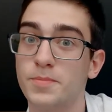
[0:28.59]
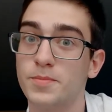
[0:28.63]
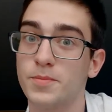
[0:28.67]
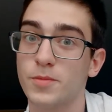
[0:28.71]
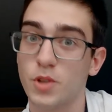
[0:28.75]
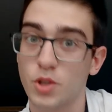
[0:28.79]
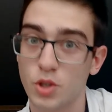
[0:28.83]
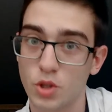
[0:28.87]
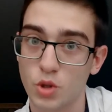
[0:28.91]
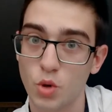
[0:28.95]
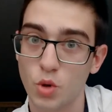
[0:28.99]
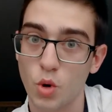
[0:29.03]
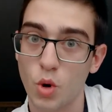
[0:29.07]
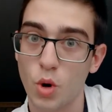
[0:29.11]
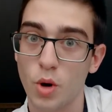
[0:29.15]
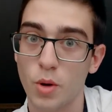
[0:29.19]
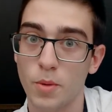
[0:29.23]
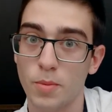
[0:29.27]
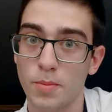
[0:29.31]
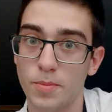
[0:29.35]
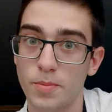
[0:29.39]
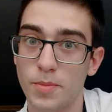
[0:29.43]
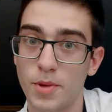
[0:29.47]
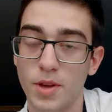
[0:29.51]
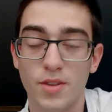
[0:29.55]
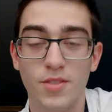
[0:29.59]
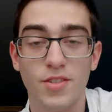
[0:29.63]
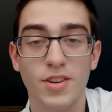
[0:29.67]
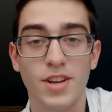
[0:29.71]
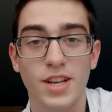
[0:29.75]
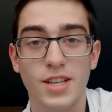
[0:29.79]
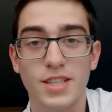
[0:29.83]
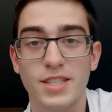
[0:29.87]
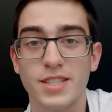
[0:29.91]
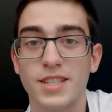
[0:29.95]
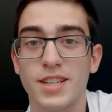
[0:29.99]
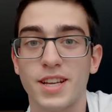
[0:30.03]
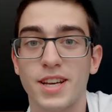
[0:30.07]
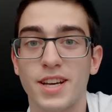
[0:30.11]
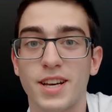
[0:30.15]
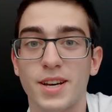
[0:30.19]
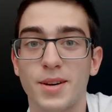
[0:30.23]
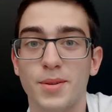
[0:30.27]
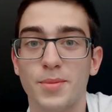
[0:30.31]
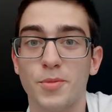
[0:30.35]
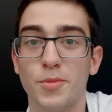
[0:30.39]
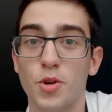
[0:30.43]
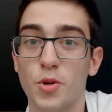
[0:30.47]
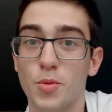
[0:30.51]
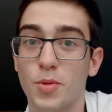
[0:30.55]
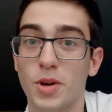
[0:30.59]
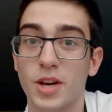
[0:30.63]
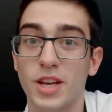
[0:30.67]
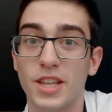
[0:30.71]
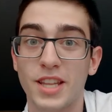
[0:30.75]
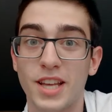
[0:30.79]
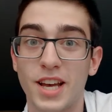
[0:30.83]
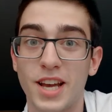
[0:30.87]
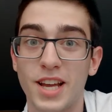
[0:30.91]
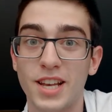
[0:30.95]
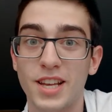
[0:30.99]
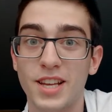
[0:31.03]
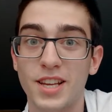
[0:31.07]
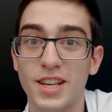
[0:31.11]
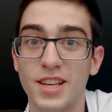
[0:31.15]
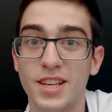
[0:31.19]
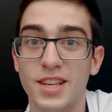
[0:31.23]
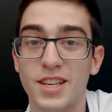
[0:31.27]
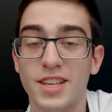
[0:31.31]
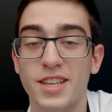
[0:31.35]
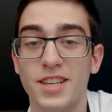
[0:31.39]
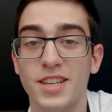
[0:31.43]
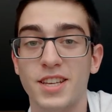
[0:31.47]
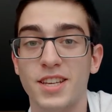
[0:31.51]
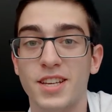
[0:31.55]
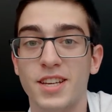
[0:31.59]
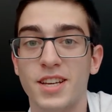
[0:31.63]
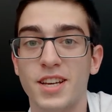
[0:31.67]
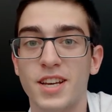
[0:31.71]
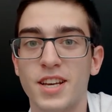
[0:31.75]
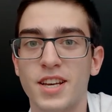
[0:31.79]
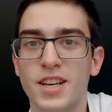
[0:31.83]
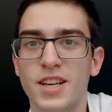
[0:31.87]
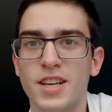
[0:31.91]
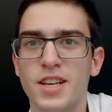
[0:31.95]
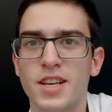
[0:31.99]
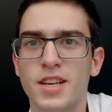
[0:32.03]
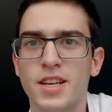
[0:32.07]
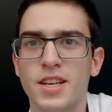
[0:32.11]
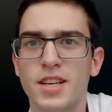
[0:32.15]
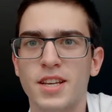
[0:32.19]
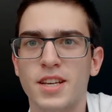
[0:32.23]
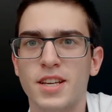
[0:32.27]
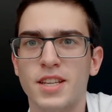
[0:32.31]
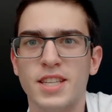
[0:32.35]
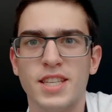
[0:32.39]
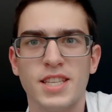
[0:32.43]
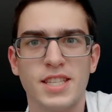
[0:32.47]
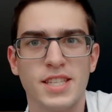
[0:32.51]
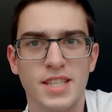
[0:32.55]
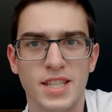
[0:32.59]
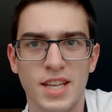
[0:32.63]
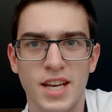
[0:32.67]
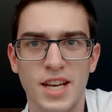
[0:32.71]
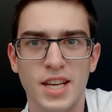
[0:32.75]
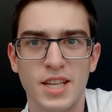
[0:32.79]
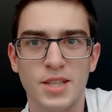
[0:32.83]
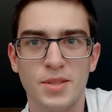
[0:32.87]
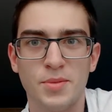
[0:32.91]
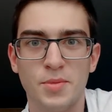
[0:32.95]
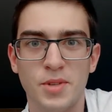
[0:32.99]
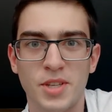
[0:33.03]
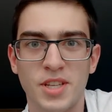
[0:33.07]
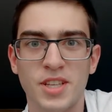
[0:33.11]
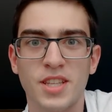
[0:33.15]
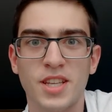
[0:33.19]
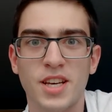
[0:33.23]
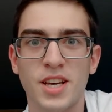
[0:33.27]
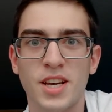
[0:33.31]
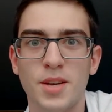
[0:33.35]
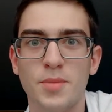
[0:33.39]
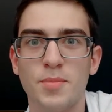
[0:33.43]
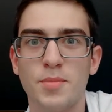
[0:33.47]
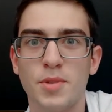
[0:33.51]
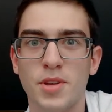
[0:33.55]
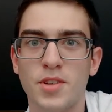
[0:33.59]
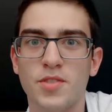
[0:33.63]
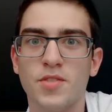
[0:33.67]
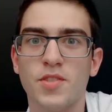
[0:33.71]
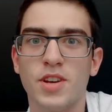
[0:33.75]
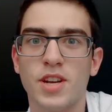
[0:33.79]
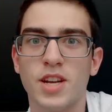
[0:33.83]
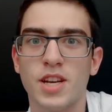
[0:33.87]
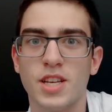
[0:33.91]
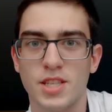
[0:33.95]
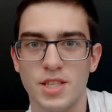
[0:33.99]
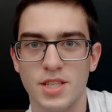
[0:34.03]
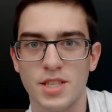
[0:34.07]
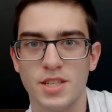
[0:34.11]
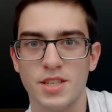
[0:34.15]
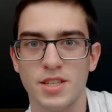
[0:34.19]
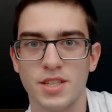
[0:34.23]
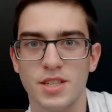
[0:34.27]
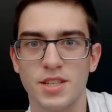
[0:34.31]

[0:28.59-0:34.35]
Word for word: кто первый раз на моем канале и э, не знает меня, да, первый раз